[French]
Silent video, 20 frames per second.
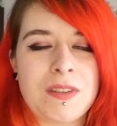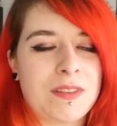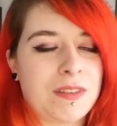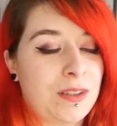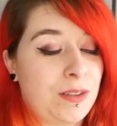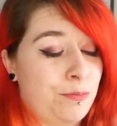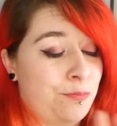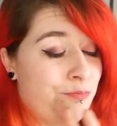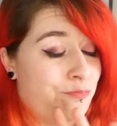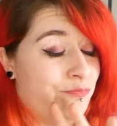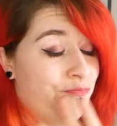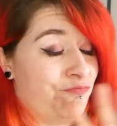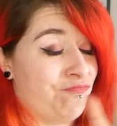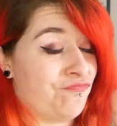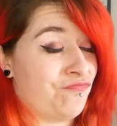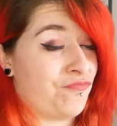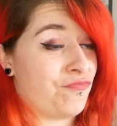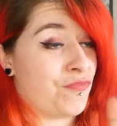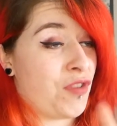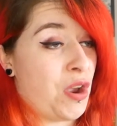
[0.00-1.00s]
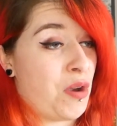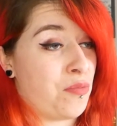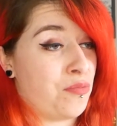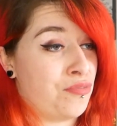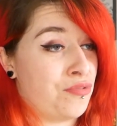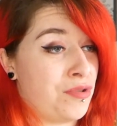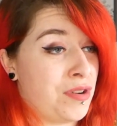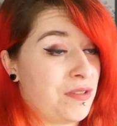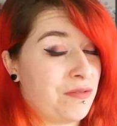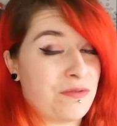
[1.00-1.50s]
aisselles.
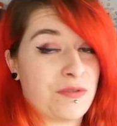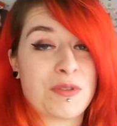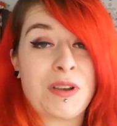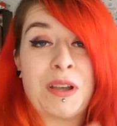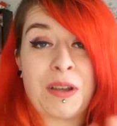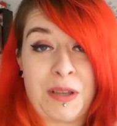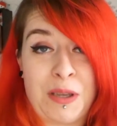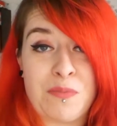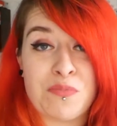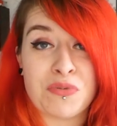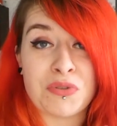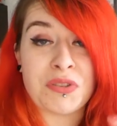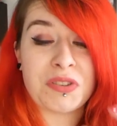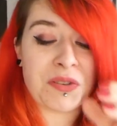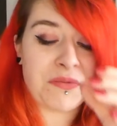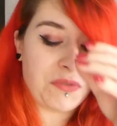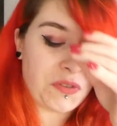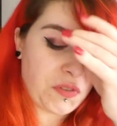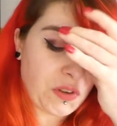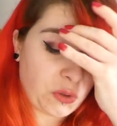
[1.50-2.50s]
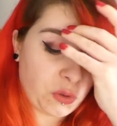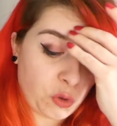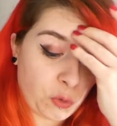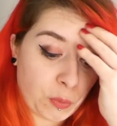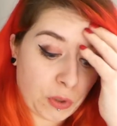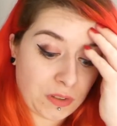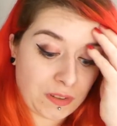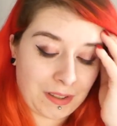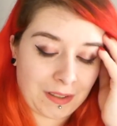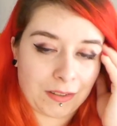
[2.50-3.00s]
Bref, à quel point ça me fait faire du
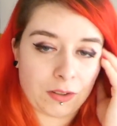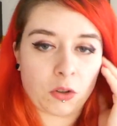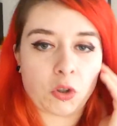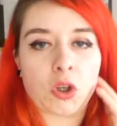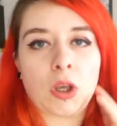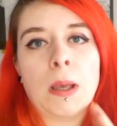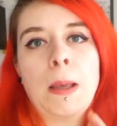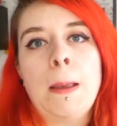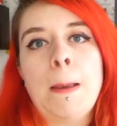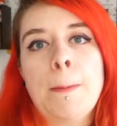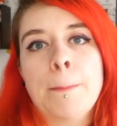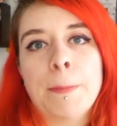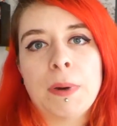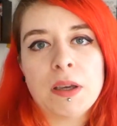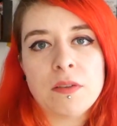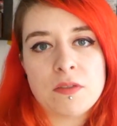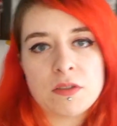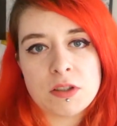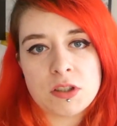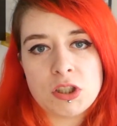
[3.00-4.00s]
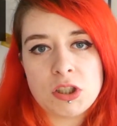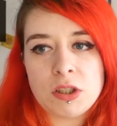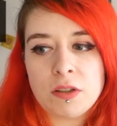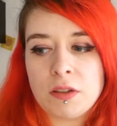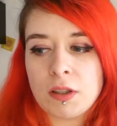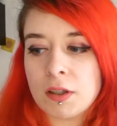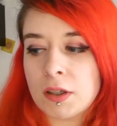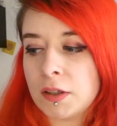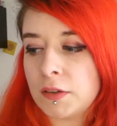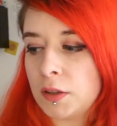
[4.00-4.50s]
sport TikTok. Bref, j'ai
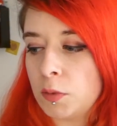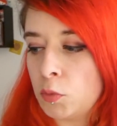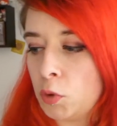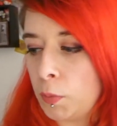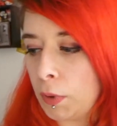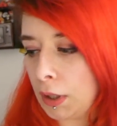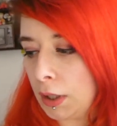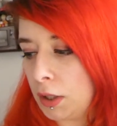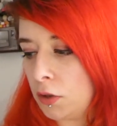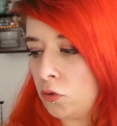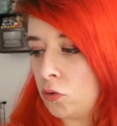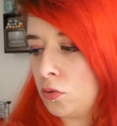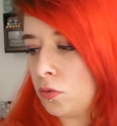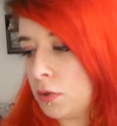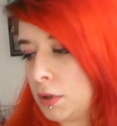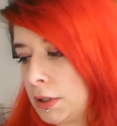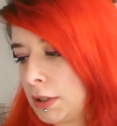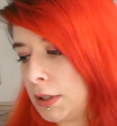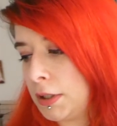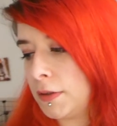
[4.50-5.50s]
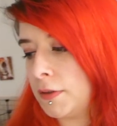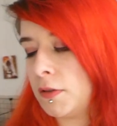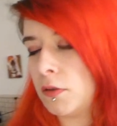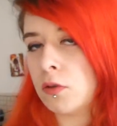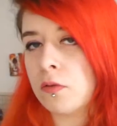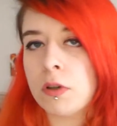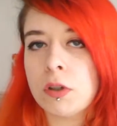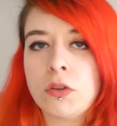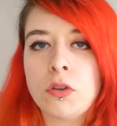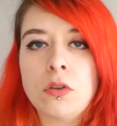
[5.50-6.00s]
arrêté de me perdre là-dessus. Il est
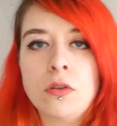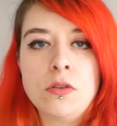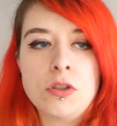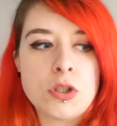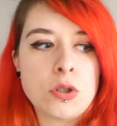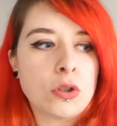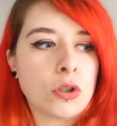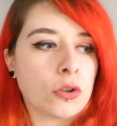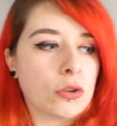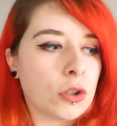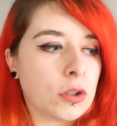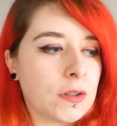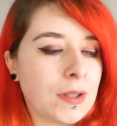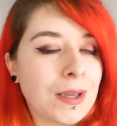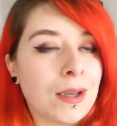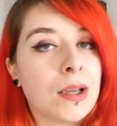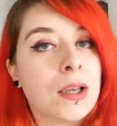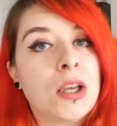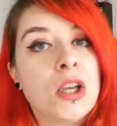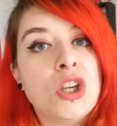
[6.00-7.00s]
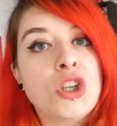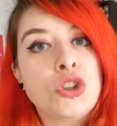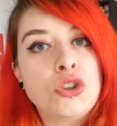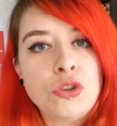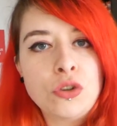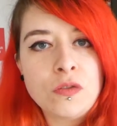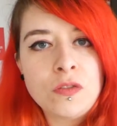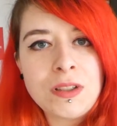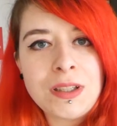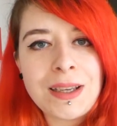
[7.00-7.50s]
19h30, j'ai une heure de retard.
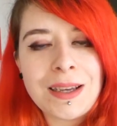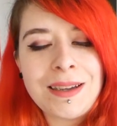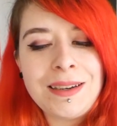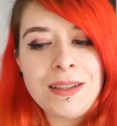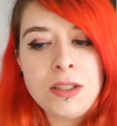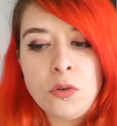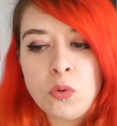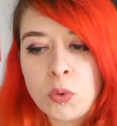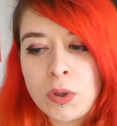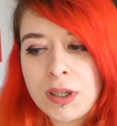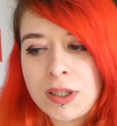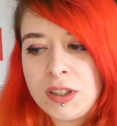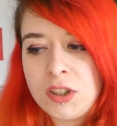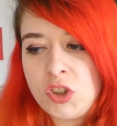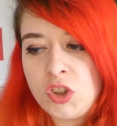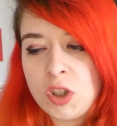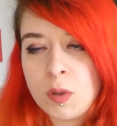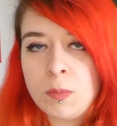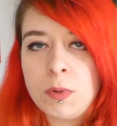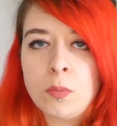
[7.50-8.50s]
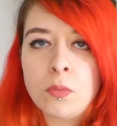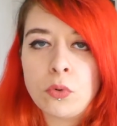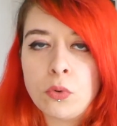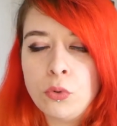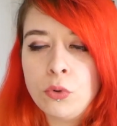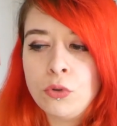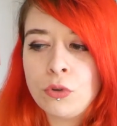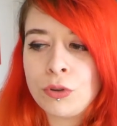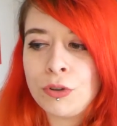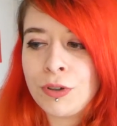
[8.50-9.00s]
Je vais aller nourrir les chiens. Mais bon,
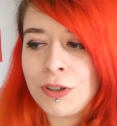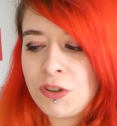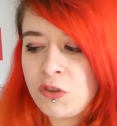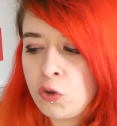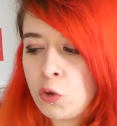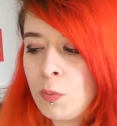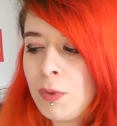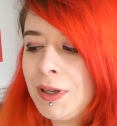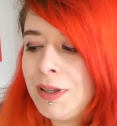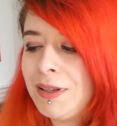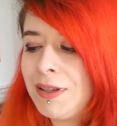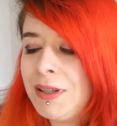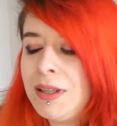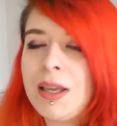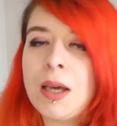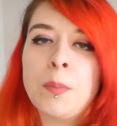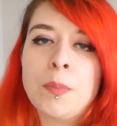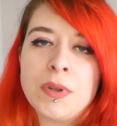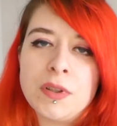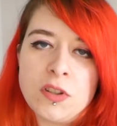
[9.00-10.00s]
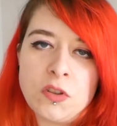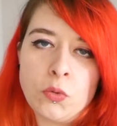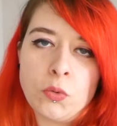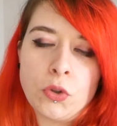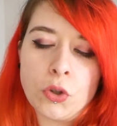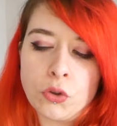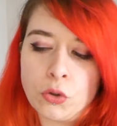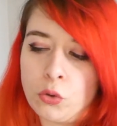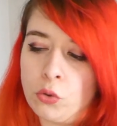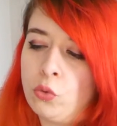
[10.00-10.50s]
eux, dans leur estomac, il est à peine
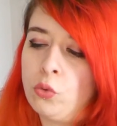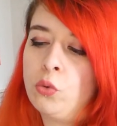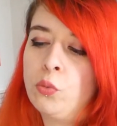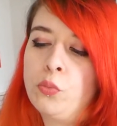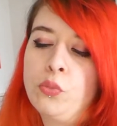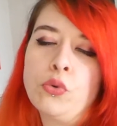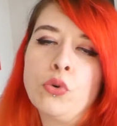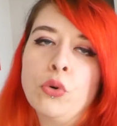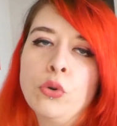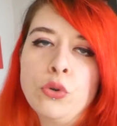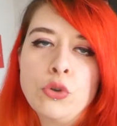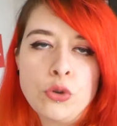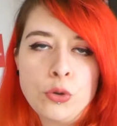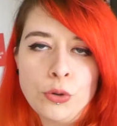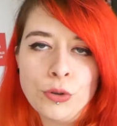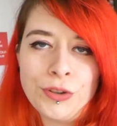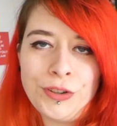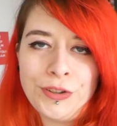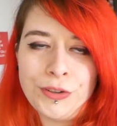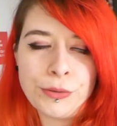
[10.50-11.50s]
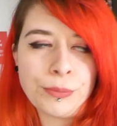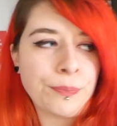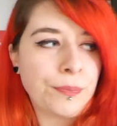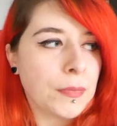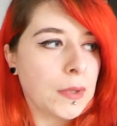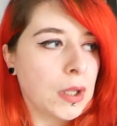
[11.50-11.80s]
18h30. Donc pour eux, je suis dans les temps.